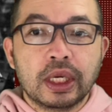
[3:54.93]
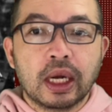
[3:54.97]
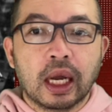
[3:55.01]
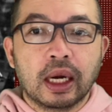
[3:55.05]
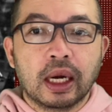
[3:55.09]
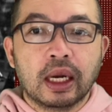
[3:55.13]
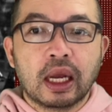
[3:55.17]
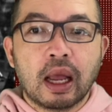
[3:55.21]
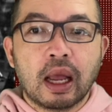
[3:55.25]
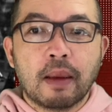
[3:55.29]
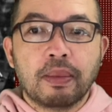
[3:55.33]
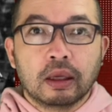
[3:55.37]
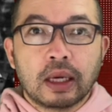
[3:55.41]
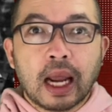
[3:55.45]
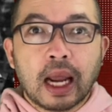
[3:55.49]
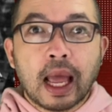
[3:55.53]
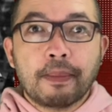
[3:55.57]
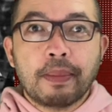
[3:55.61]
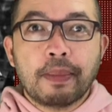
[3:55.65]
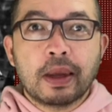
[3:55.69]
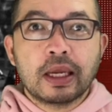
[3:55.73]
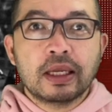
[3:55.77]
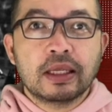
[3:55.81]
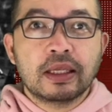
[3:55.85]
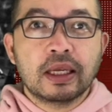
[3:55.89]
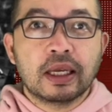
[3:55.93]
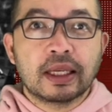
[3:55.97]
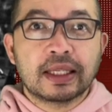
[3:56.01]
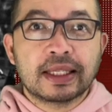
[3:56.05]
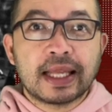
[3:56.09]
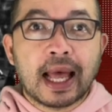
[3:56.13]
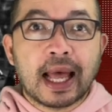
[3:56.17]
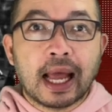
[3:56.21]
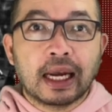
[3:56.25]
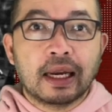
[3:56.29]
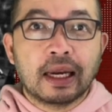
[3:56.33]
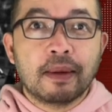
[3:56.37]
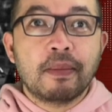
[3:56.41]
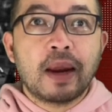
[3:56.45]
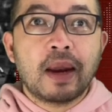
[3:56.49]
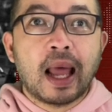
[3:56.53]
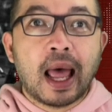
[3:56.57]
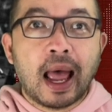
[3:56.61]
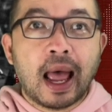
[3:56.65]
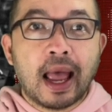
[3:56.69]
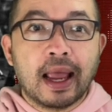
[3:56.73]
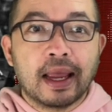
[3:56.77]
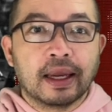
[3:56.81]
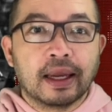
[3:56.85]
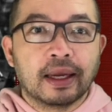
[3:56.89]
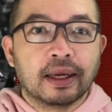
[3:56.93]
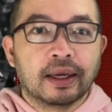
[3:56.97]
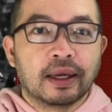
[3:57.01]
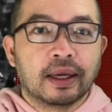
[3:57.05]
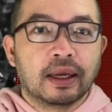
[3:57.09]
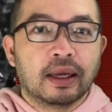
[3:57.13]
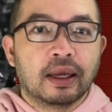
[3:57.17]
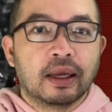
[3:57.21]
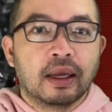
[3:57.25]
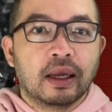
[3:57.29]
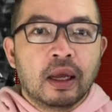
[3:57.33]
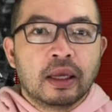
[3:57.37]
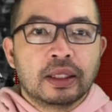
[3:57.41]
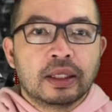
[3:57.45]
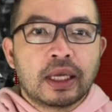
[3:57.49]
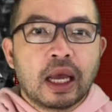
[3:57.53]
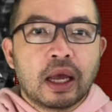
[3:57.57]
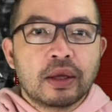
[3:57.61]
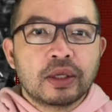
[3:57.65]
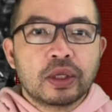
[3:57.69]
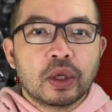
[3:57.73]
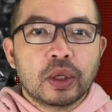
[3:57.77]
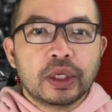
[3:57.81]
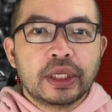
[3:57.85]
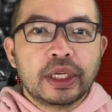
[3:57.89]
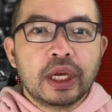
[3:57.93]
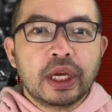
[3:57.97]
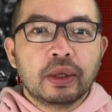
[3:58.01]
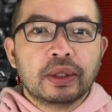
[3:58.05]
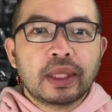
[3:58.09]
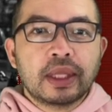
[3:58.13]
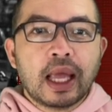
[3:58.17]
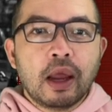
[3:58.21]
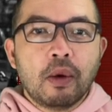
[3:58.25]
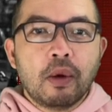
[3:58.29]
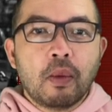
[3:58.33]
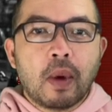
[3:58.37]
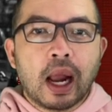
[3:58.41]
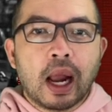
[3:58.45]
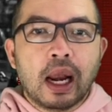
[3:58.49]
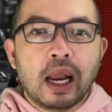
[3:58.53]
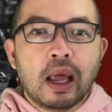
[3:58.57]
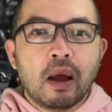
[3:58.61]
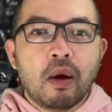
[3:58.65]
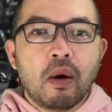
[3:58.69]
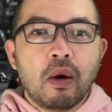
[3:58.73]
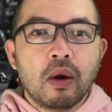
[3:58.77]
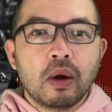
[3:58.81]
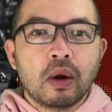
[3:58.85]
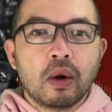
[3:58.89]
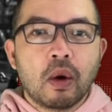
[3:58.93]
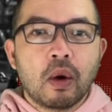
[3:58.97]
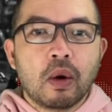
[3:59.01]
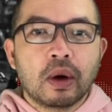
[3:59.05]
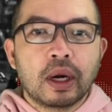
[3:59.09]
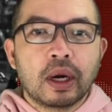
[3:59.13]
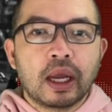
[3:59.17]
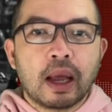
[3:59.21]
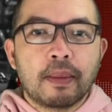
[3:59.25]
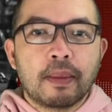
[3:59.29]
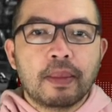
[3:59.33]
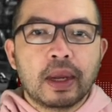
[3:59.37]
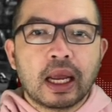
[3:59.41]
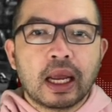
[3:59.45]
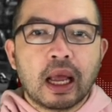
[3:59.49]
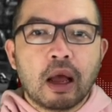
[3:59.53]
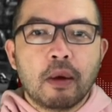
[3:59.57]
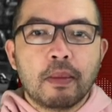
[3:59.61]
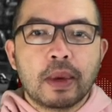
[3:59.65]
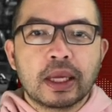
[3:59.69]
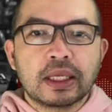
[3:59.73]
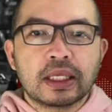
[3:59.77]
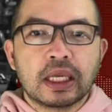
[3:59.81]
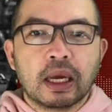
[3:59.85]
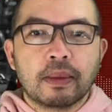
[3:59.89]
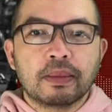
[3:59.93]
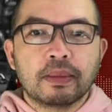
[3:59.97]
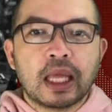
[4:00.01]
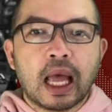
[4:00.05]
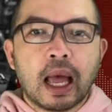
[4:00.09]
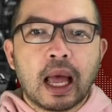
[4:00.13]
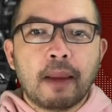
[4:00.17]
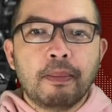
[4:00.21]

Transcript: อดนะครับกลายเป็นศึกสาดน้ำลายชาวโซเชียลไต้หวันและฮ่องกงนะครับได้เข้ามาเสริมทัพ